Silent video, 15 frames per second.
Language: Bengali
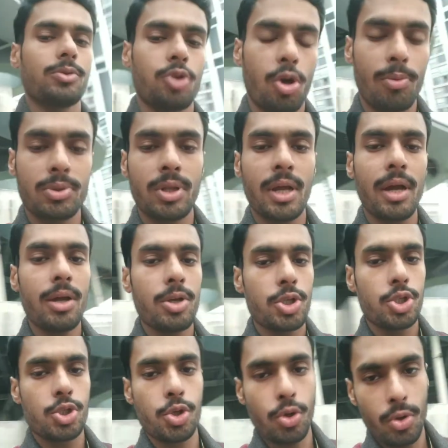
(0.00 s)
ধর্মতলা
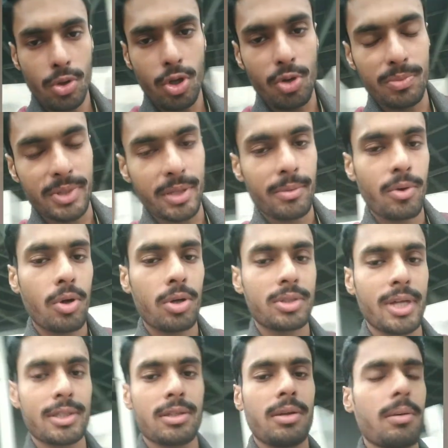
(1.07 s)
চৌরঙ্গে অবধি
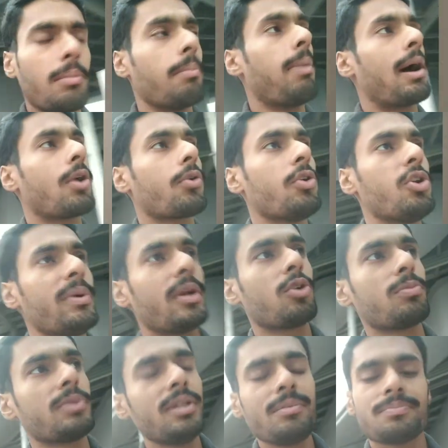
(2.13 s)
অর্থাৎ বারো
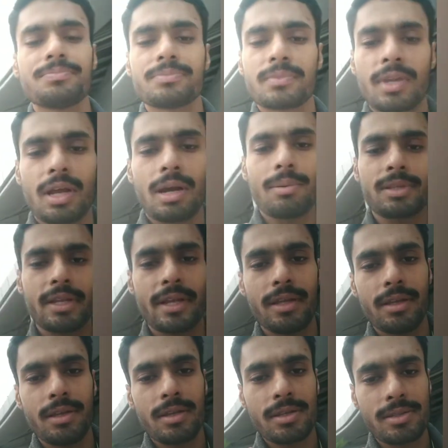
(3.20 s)
কিলোমিটার অবধি আমাদের এই
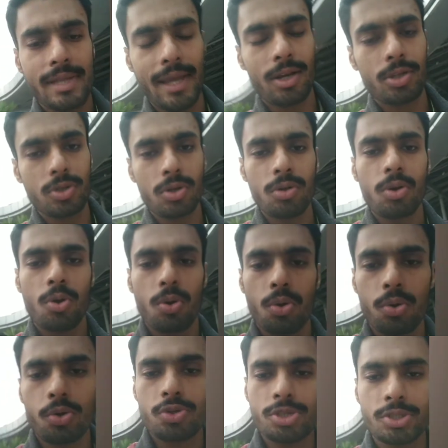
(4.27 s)
সাইক্লথন
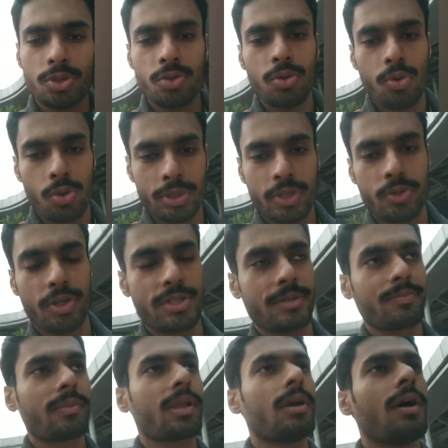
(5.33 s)
অনুষ্ঠিত হতে চলেছে
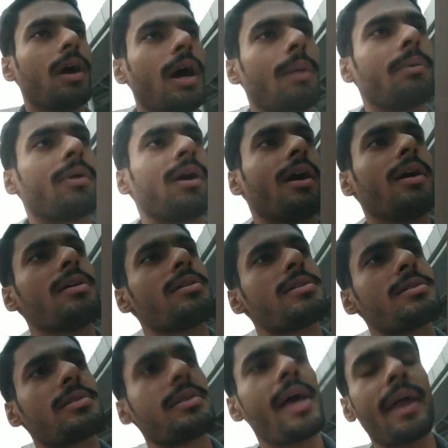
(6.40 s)
আমরা
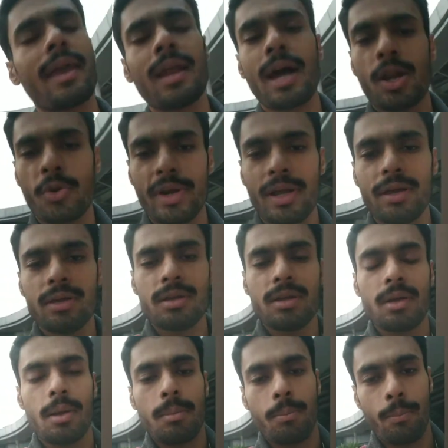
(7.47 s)
সাইকেল আরোহীরা
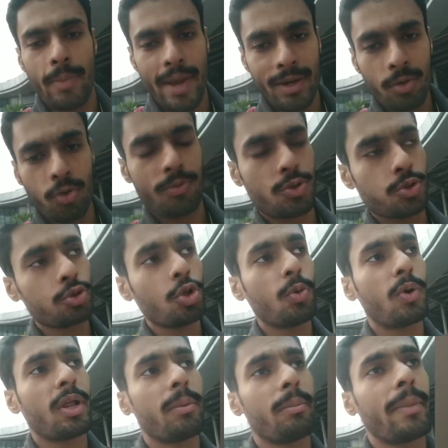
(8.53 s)
ম্যানগ্রোভ
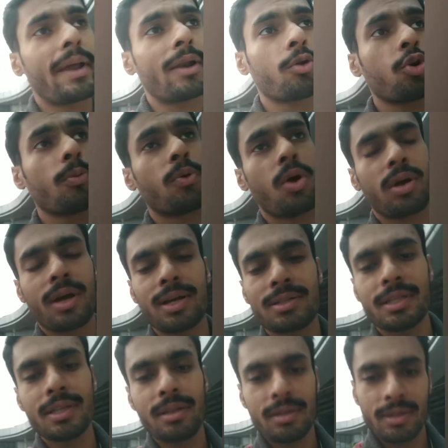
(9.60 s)
সুন্দরবনের ম্যানগ্রোভ
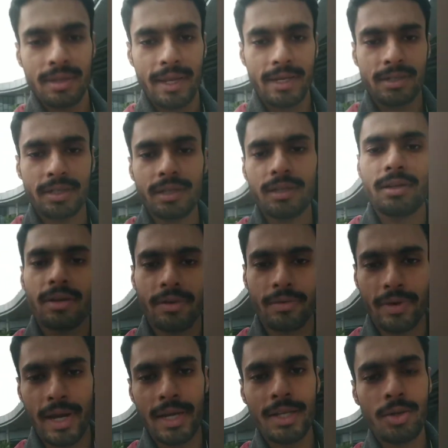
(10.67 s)
রক্ষার্থে একটি
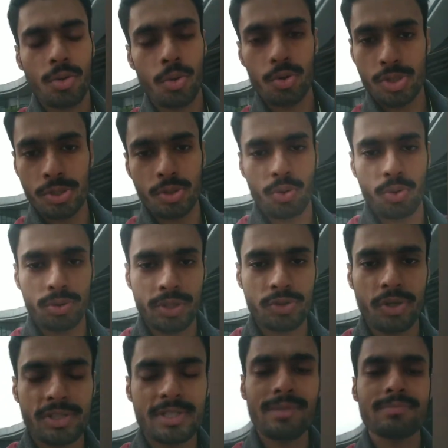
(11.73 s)
র্যালি অনুষ্ঠিত করতে
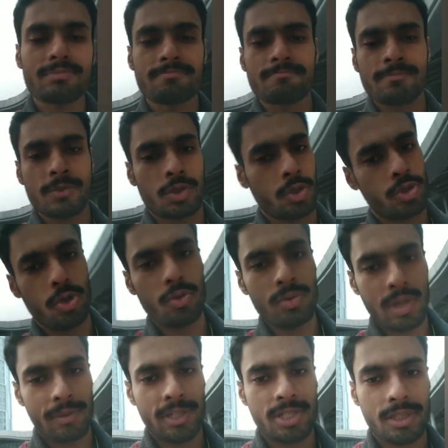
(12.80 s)
চলেছি তো চলুন
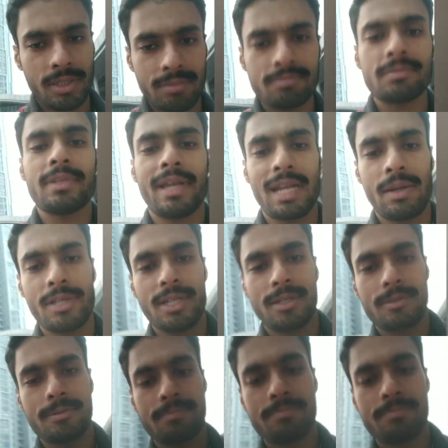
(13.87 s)
আমাদের সাথে দেখে নেওয়া যাক